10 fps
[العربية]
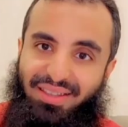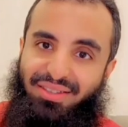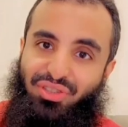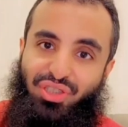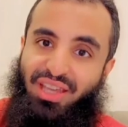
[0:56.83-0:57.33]

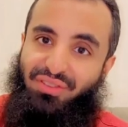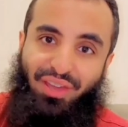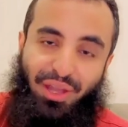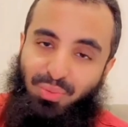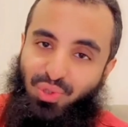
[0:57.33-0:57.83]
تجيه
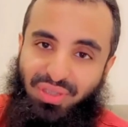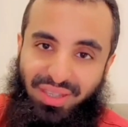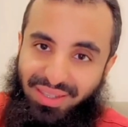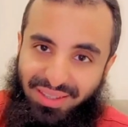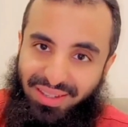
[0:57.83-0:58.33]
أفكار
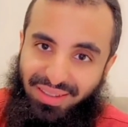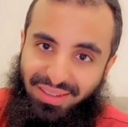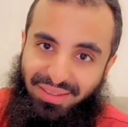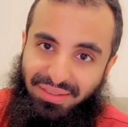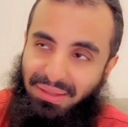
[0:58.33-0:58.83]
مستحيلة
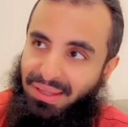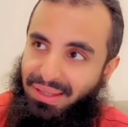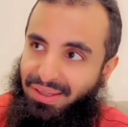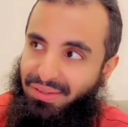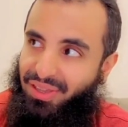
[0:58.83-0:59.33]

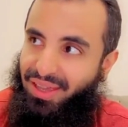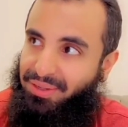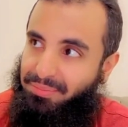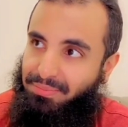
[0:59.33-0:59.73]
أفكار